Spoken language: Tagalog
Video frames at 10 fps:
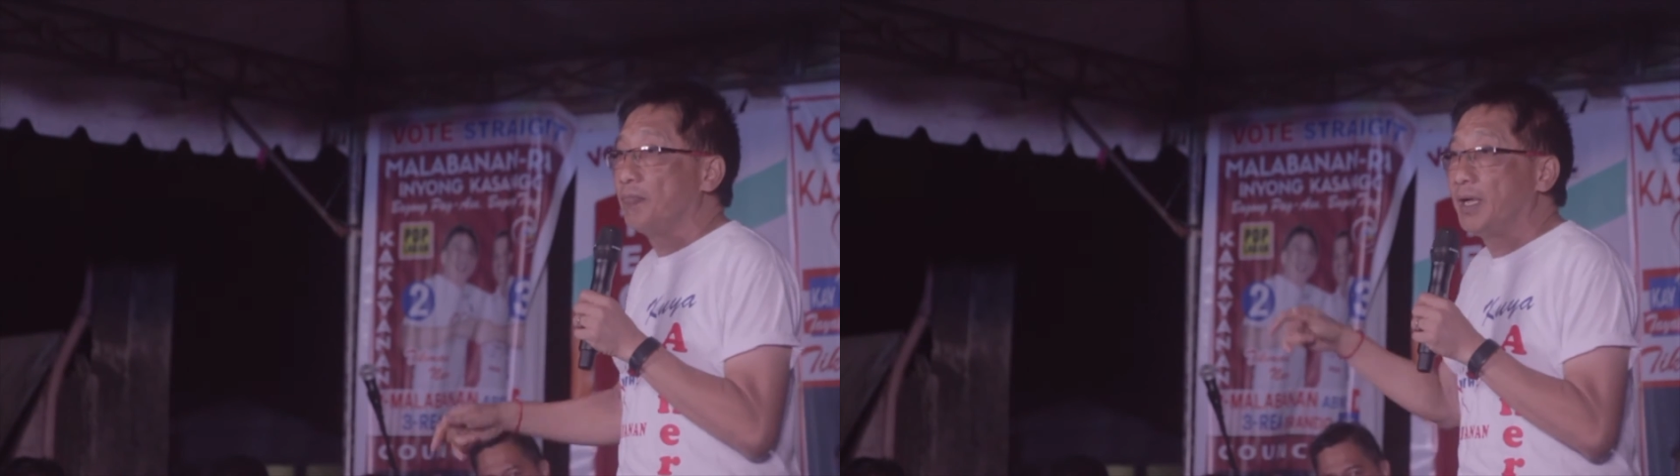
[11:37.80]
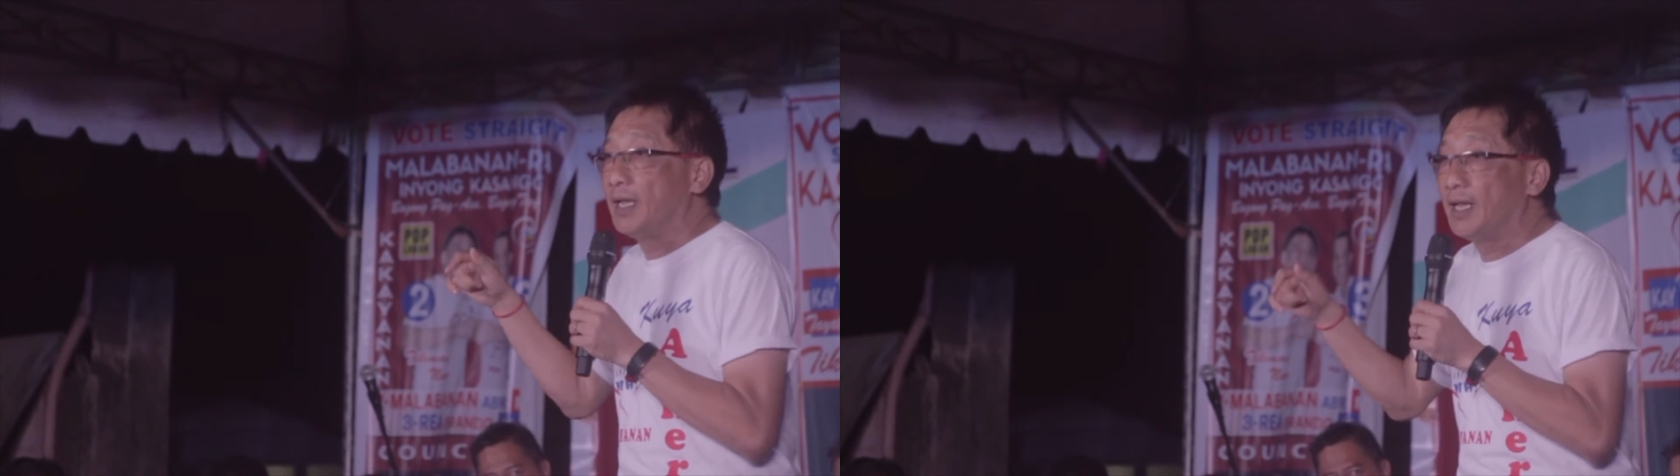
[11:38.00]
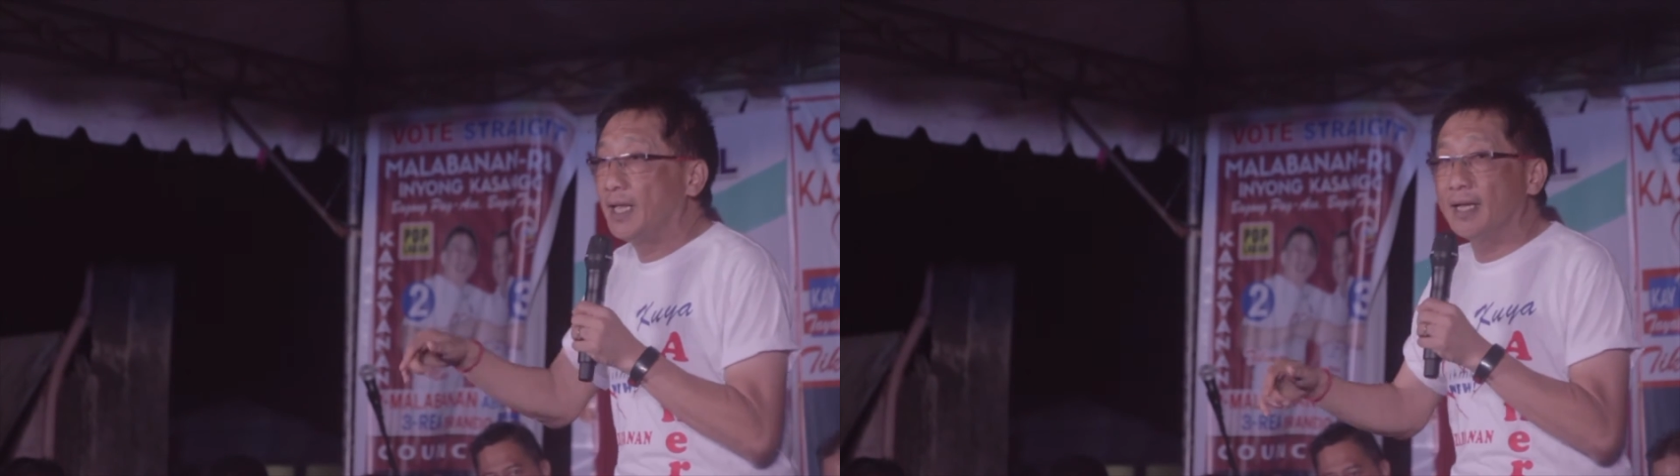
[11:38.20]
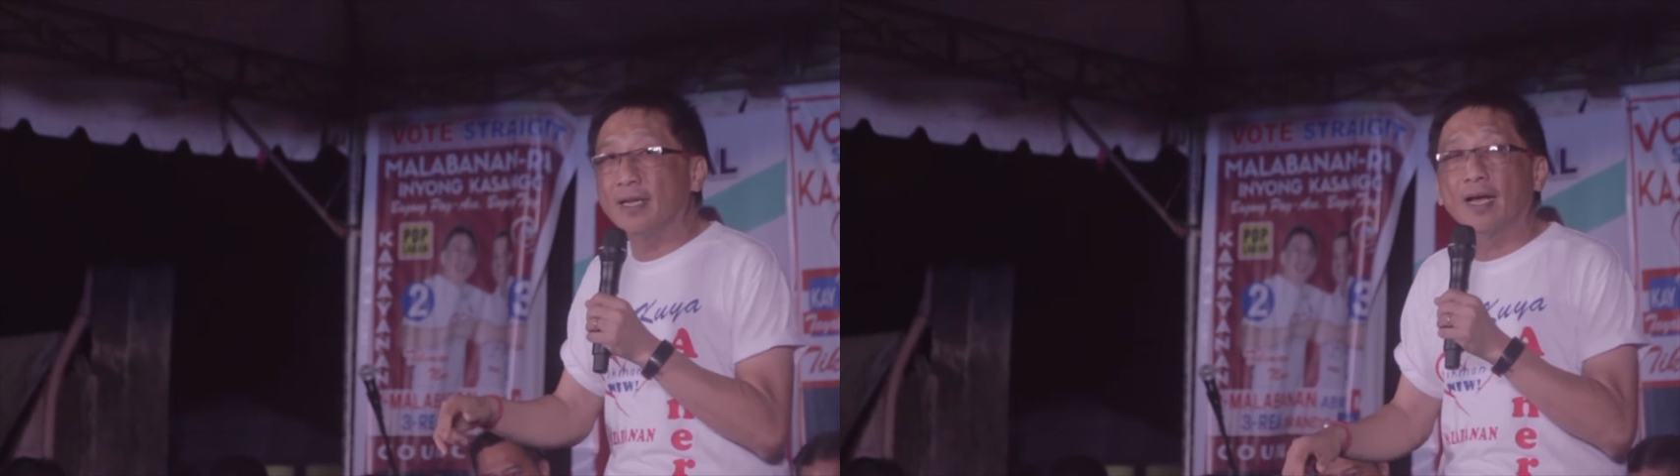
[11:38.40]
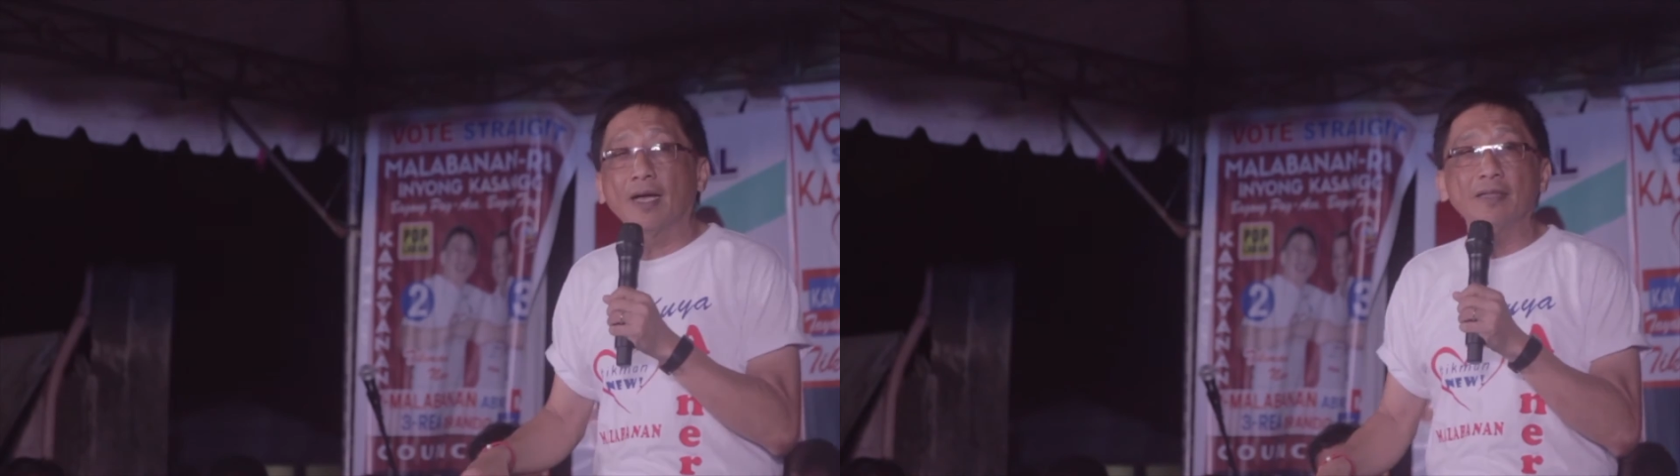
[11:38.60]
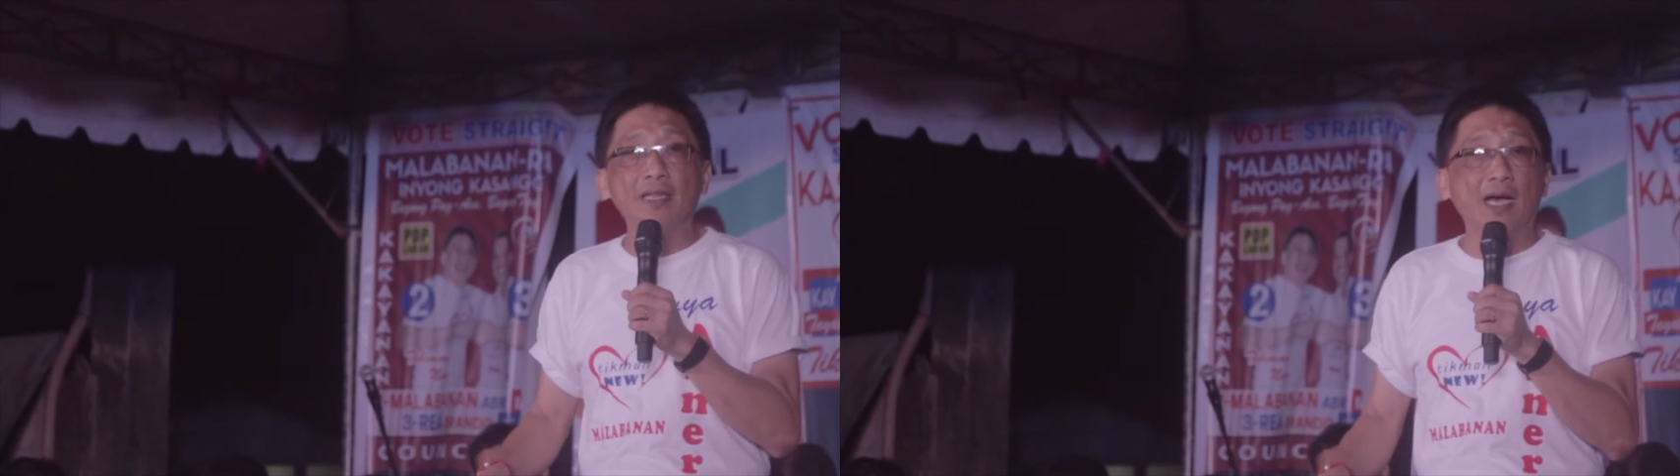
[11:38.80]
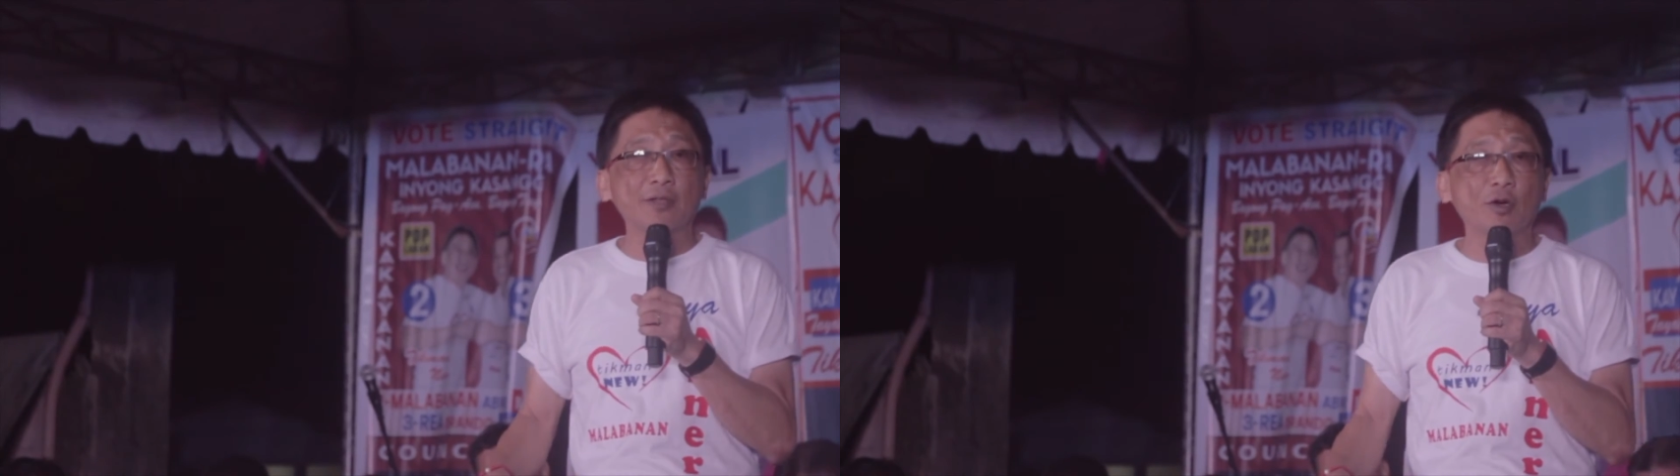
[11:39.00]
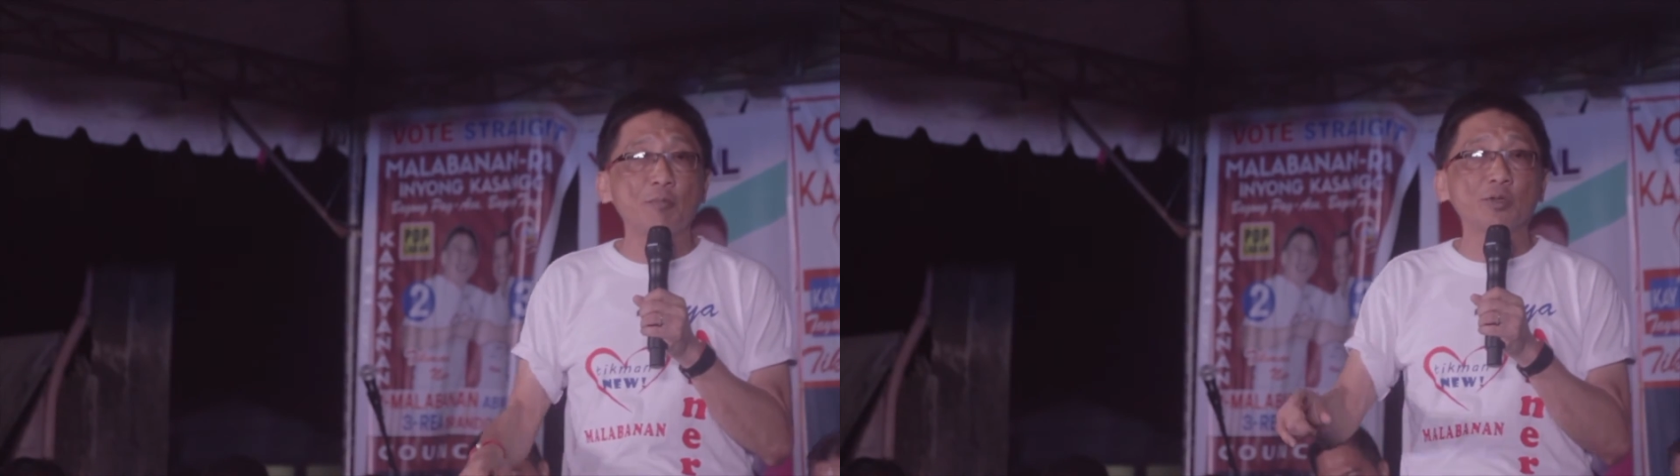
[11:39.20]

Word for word: bilihan na ng kandidato,